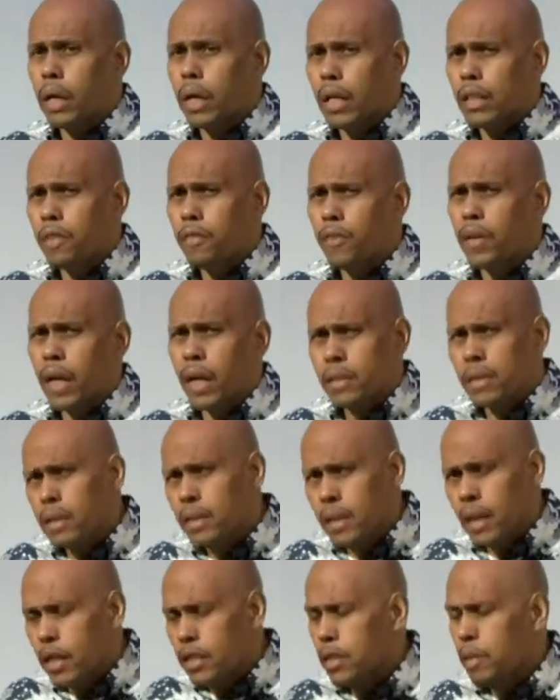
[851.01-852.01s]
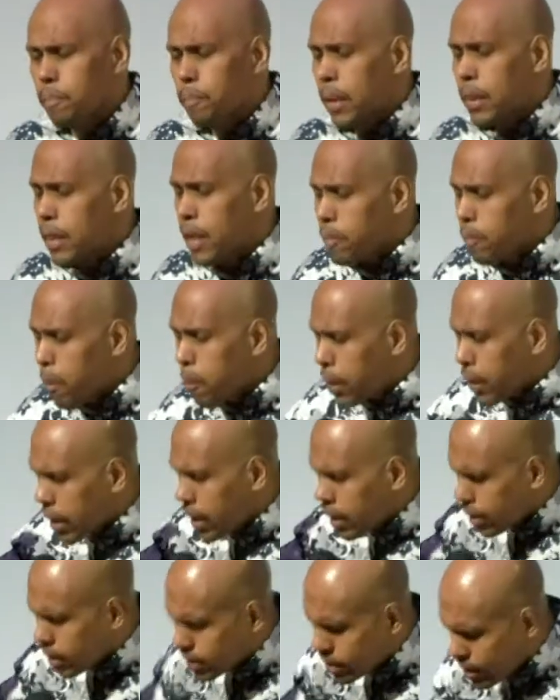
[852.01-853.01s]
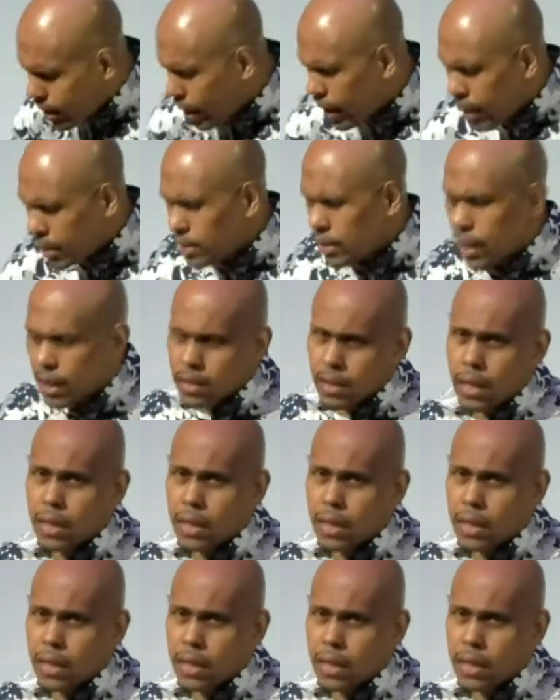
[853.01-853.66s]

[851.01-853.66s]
gratifikasinya sangat cepat dan memberikan kesenangan sangat